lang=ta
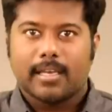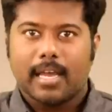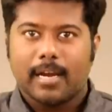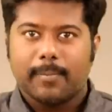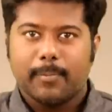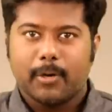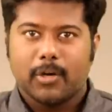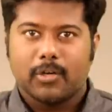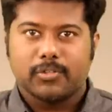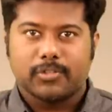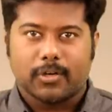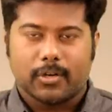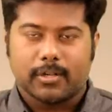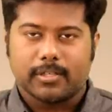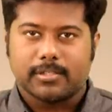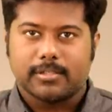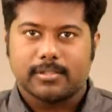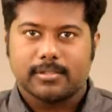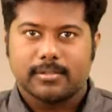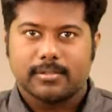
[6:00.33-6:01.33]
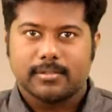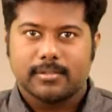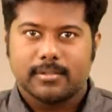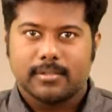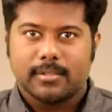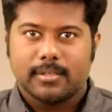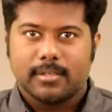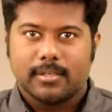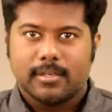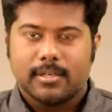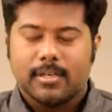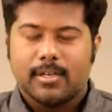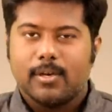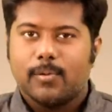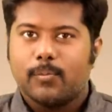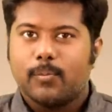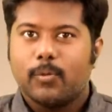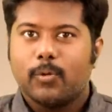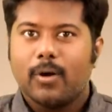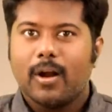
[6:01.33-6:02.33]
கேட்பரோசோரஸ்
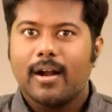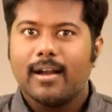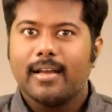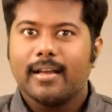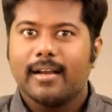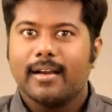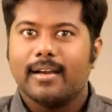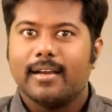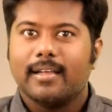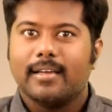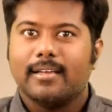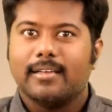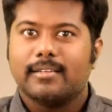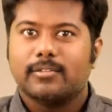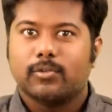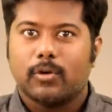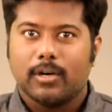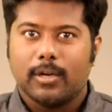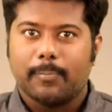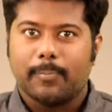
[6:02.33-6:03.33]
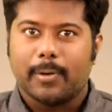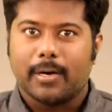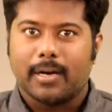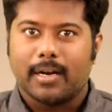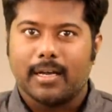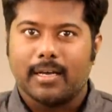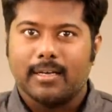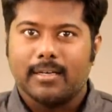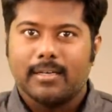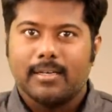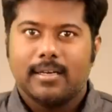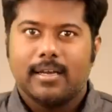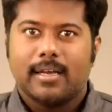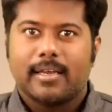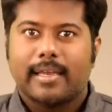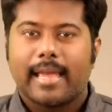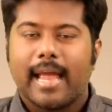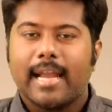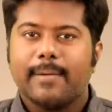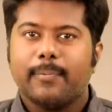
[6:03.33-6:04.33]
புராணங்களில் சொல்லப்படுற
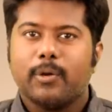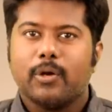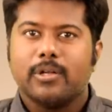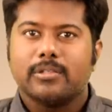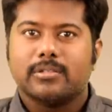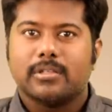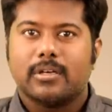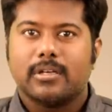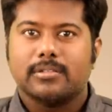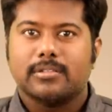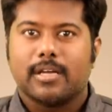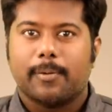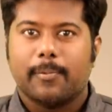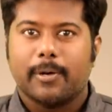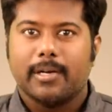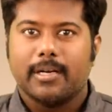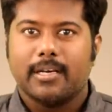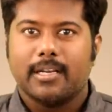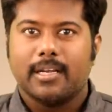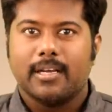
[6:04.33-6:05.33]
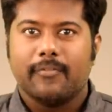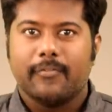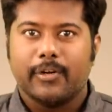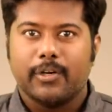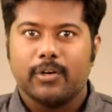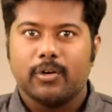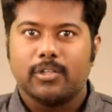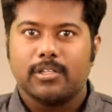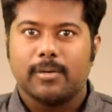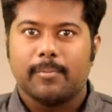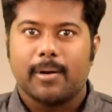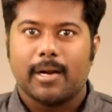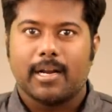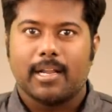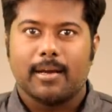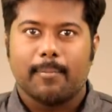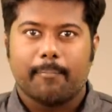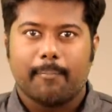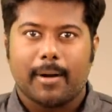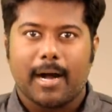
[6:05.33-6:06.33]
கேட்போரசோரஸ் அப்படின்ற
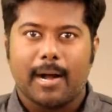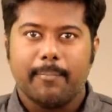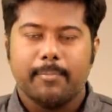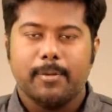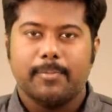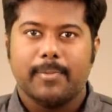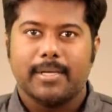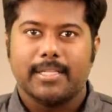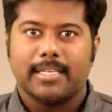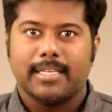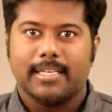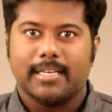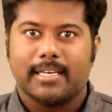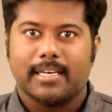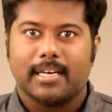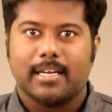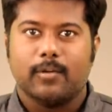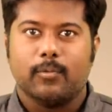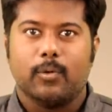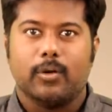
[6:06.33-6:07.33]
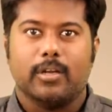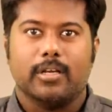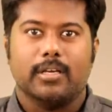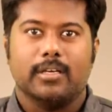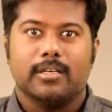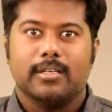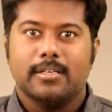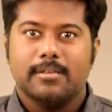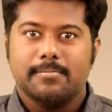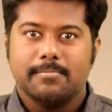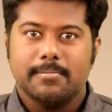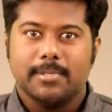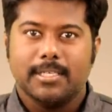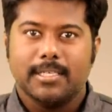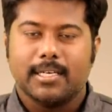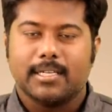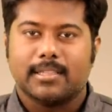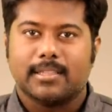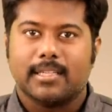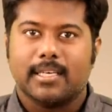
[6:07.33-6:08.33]
வினோதமான பாம்பு மாதிரி இருக்கிற ஒரு
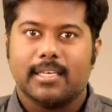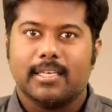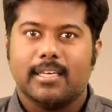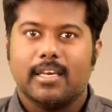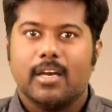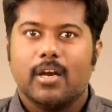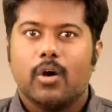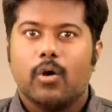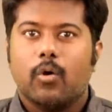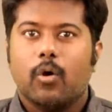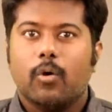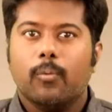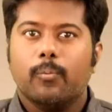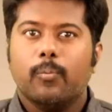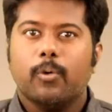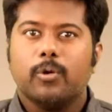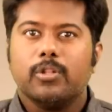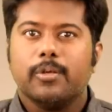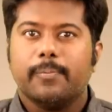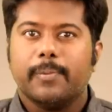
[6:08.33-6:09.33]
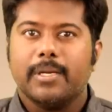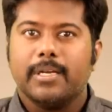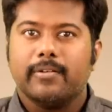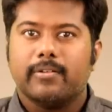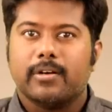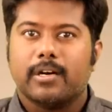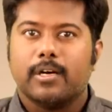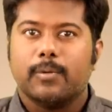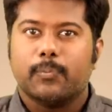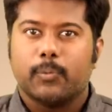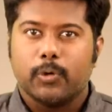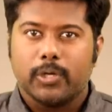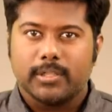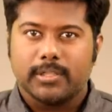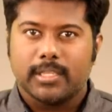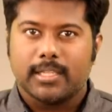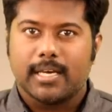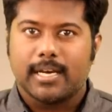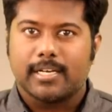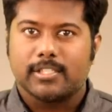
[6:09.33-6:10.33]
மிருகத்தை ஒம்பது மீனவர்கள்
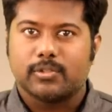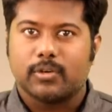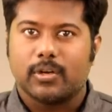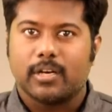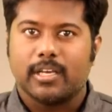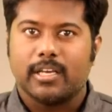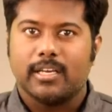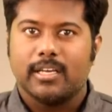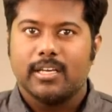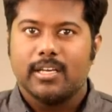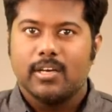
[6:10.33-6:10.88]
பிடித்ததாக சொல்லி